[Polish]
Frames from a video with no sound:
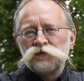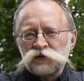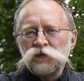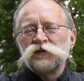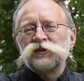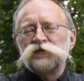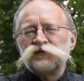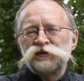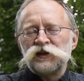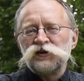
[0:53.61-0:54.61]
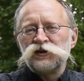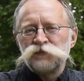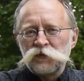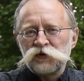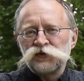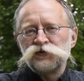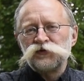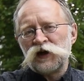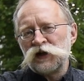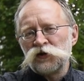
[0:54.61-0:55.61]
że mimo tego wszystkiego jest po prostu
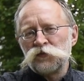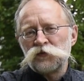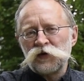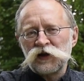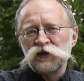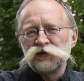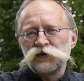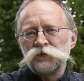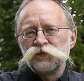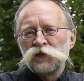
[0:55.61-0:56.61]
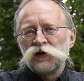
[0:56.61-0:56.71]
nachalną propagandą